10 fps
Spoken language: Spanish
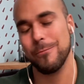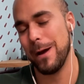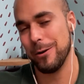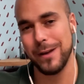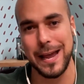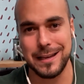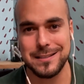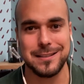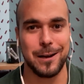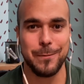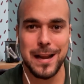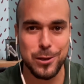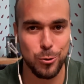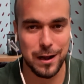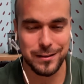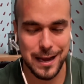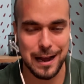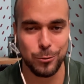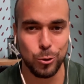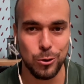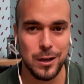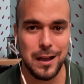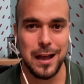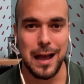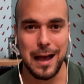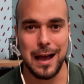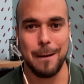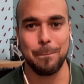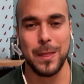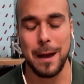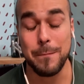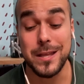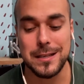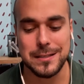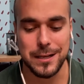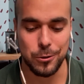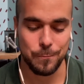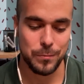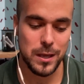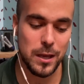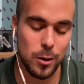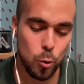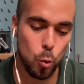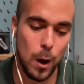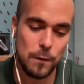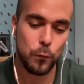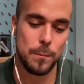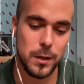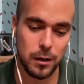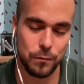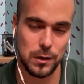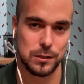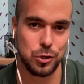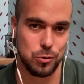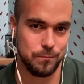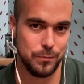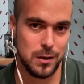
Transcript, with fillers: y bueno, X, terminé llegando a, a mi destino. ¿Y cuál fue mi reflexión?